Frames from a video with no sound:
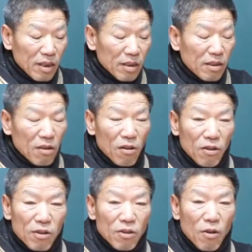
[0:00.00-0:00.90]

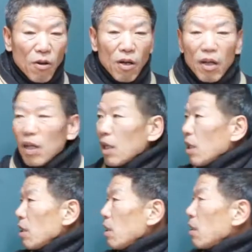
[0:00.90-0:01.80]
그거거든요.
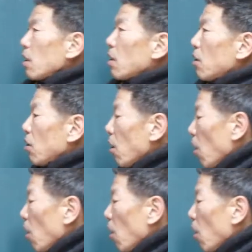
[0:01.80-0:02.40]
이 그